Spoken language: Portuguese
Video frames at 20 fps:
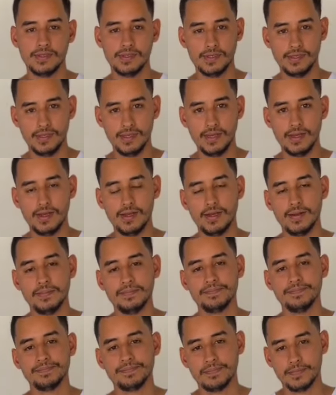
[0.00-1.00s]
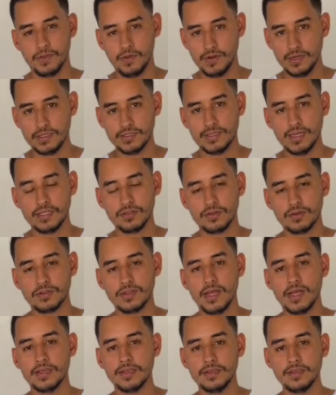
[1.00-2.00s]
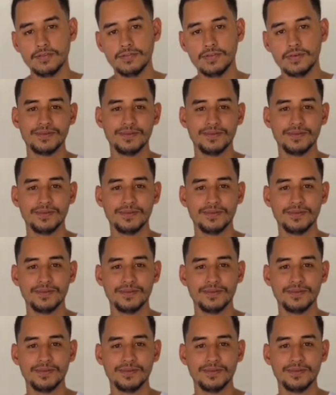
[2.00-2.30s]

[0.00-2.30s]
que é a organizadora da rifa.